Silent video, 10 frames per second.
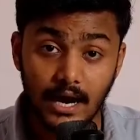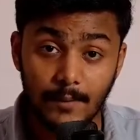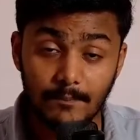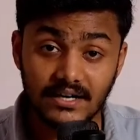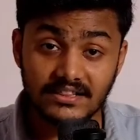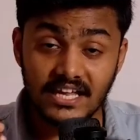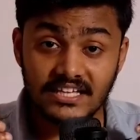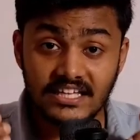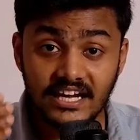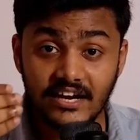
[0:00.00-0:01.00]
अब बढ़ते हैं
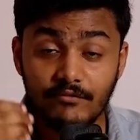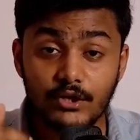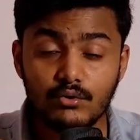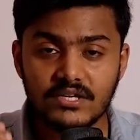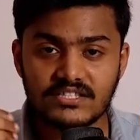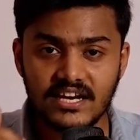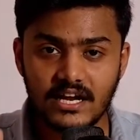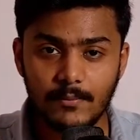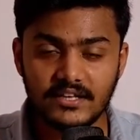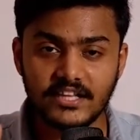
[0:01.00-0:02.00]
कि ये रेवेन्यू किस तरह
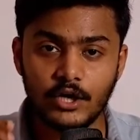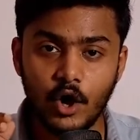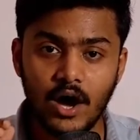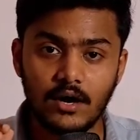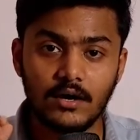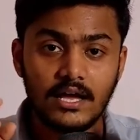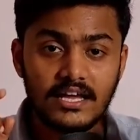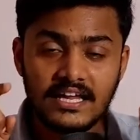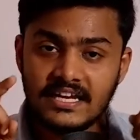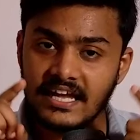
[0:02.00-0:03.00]
कमाते हैं
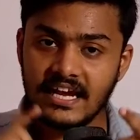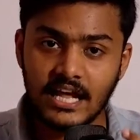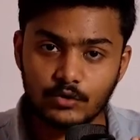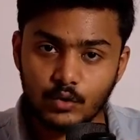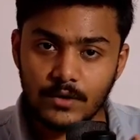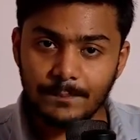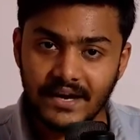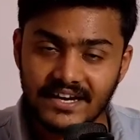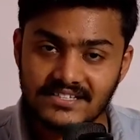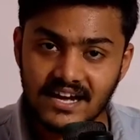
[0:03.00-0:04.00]
इनके ना तो कोई
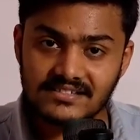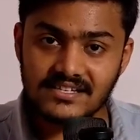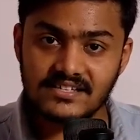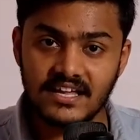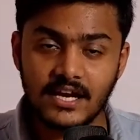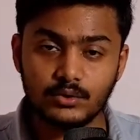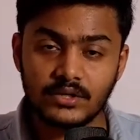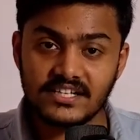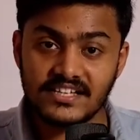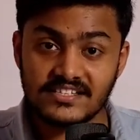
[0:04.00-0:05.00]
पेड चार्जेस हैं ना तो
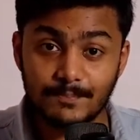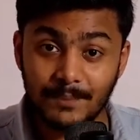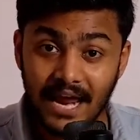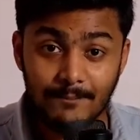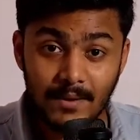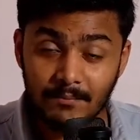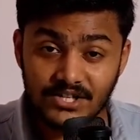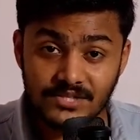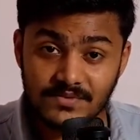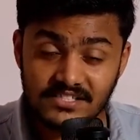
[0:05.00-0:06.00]
इनके जैसे प्राइम
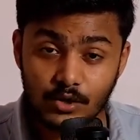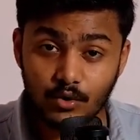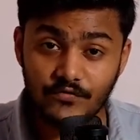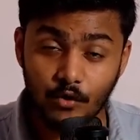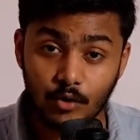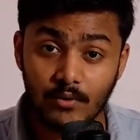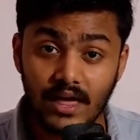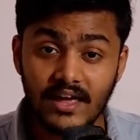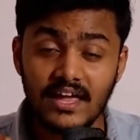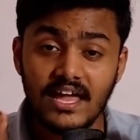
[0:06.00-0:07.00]
मेंबरशिप जैसा कोई
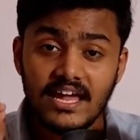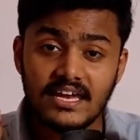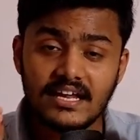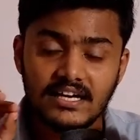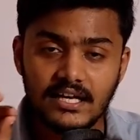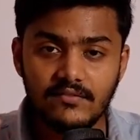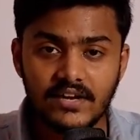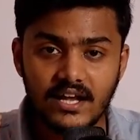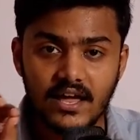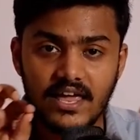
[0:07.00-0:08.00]
फॉर्मूला है इनका
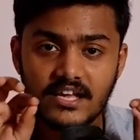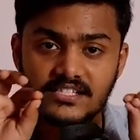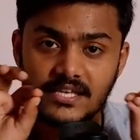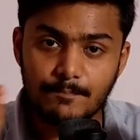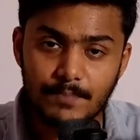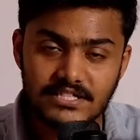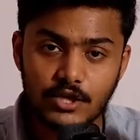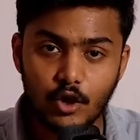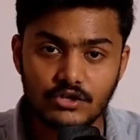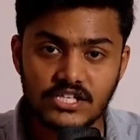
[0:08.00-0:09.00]
डिलीवरी का एक सिंपल
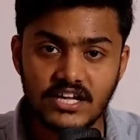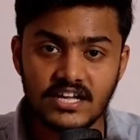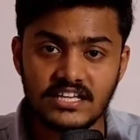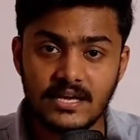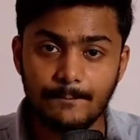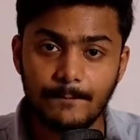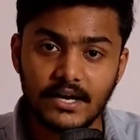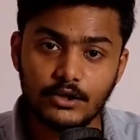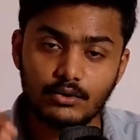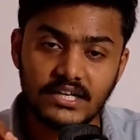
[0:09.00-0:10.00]
सा लॉजिक है कि ये
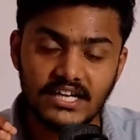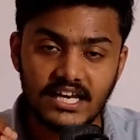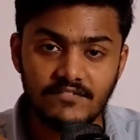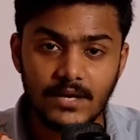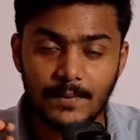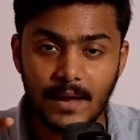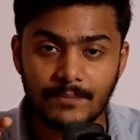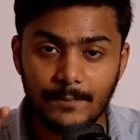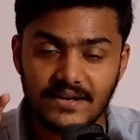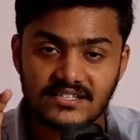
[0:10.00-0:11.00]
पर यूनिट डिलीवरी पे
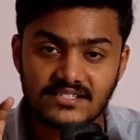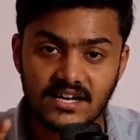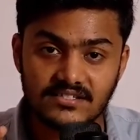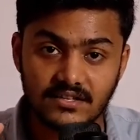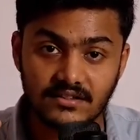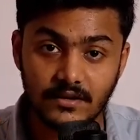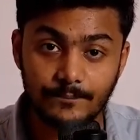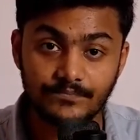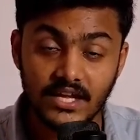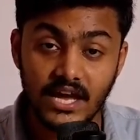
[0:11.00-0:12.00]
अपना पैसा चार्ज करते हैं